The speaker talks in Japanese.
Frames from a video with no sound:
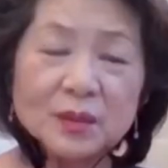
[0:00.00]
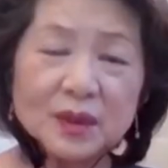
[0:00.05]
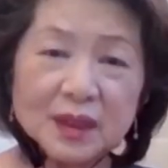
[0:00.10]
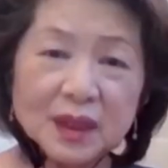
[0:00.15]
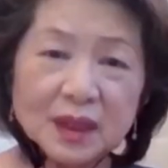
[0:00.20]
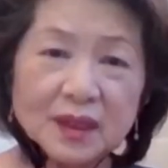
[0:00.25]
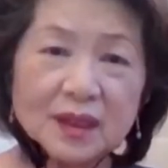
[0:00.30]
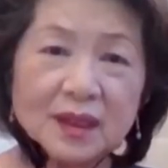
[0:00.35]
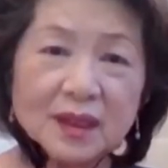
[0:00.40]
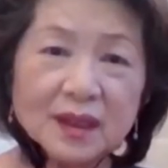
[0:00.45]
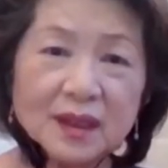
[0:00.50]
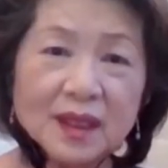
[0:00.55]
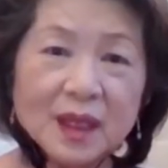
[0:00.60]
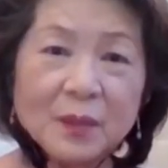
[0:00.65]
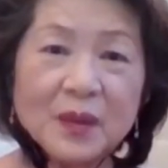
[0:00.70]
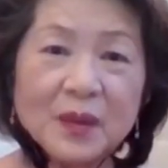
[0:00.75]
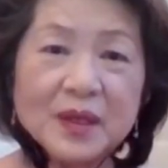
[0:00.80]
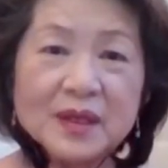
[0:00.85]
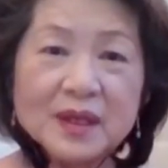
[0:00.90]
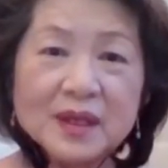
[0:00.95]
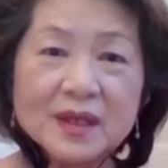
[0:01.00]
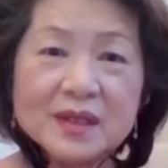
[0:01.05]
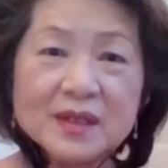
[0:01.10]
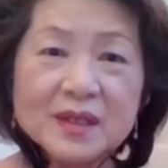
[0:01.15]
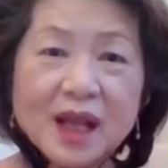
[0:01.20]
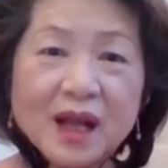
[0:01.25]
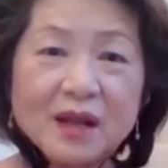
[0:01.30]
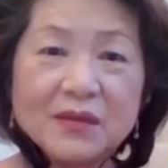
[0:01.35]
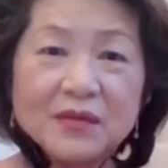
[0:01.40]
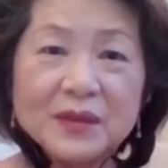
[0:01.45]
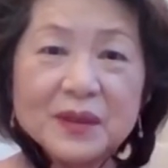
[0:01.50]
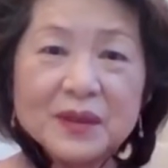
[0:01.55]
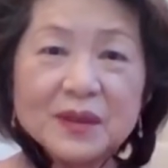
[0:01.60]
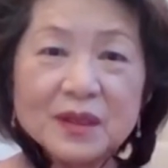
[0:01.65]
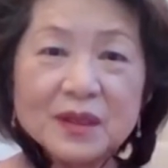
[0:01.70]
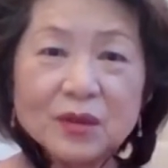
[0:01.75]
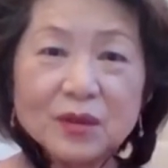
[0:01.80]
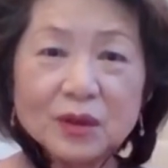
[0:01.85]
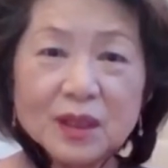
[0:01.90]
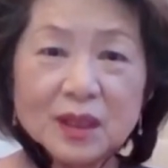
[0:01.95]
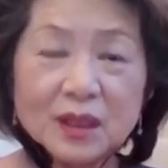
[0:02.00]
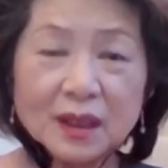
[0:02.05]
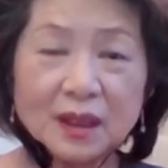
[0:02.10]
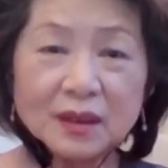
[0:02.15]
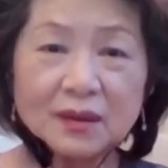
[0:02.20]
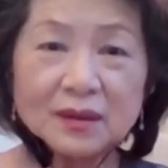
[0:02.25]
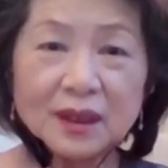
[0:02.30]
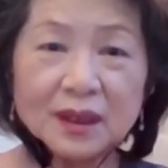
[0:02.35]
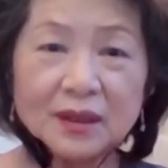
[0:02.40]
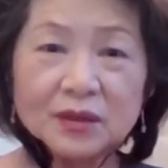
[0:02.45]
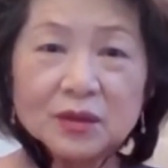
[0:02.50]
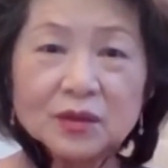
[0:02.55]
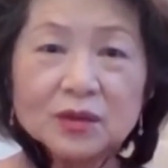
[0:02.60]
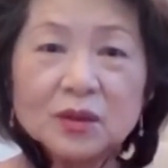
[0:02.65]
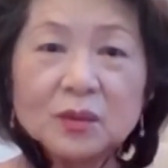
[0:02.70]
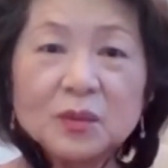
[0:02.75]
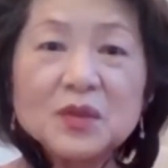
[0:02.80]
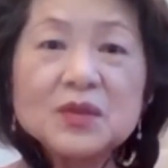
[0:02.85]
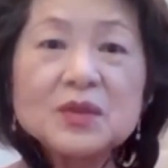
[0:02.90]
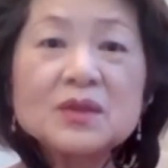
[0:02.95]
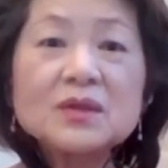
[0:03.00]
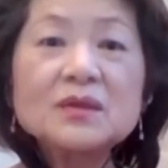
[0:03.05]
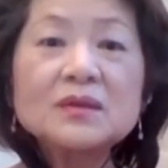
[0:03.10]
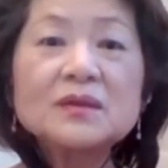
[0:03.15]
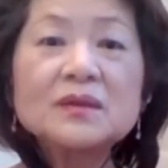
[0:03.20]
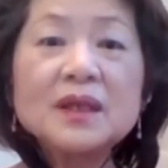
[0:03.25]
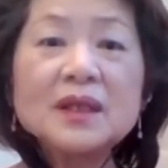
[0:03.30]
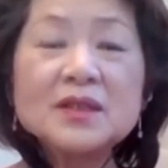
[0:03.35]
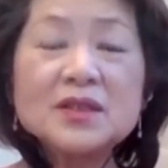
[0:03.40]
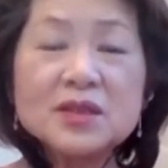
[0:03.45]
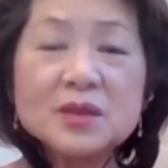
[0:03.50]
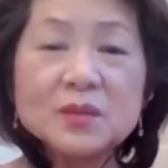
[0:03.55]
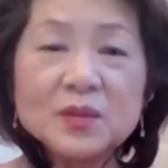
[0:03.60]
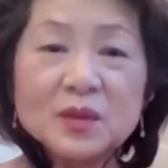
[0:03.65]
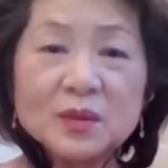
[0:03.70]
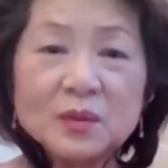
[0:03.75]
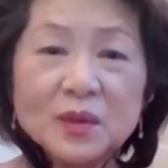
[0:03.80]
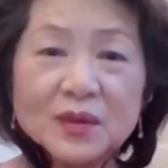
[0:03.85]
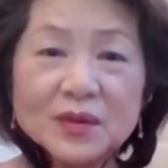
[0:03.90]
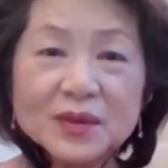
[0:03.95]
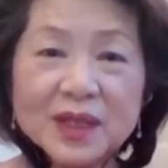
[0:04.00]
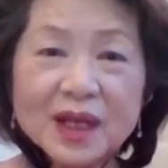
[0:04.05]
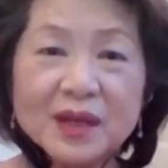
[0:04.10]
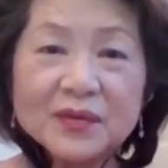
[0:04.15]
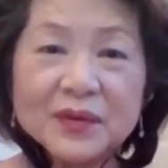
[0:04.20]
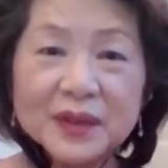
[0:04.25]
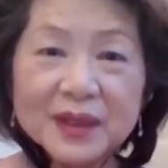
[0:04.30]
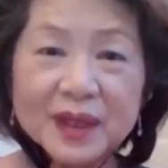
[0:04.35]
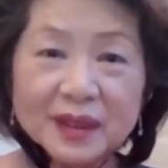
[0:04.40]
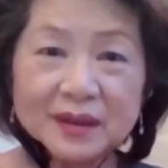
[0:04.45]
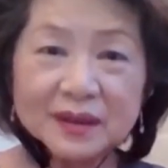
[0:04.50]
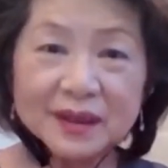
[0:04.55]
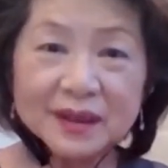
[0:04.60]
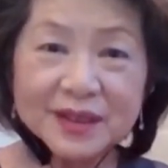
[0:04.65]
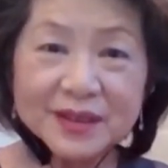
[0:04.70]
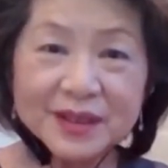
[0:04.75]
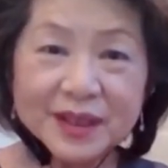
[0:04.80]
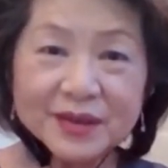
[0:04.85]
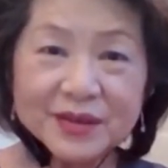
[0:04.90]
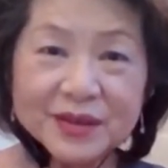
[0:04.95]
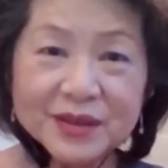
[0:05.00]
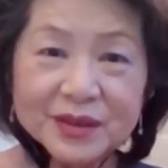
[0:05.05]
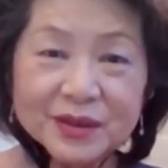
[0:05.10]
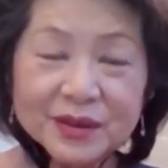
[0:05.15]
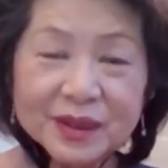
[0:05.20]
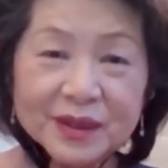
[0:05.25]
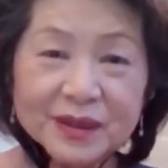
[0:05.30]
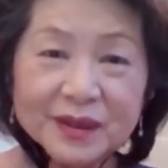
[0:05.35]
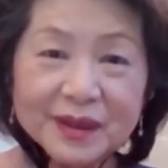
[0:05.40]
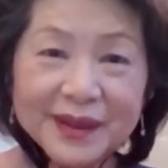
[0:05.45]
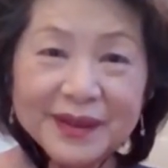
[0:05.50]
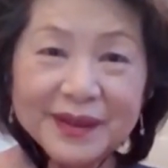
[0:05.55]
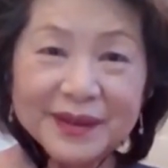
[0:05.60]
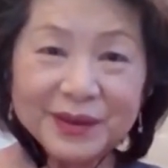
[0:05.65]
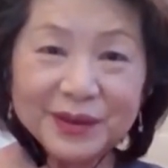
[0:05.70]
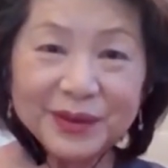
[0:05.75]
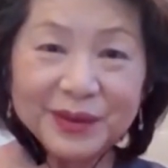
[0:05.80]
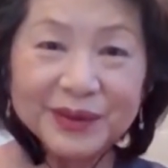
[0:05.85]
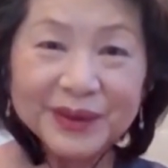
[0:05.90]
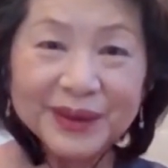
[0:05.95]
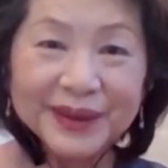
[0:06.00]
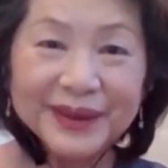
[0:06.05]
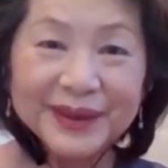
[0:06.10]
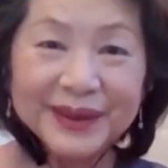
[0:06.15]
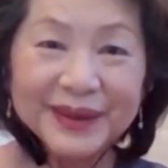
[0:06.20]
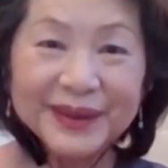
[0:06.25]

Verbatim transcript: も誰かやっぱりサーフィンにご理解のあること、もしくは自分もサーフィンやってらっしゃる人でないと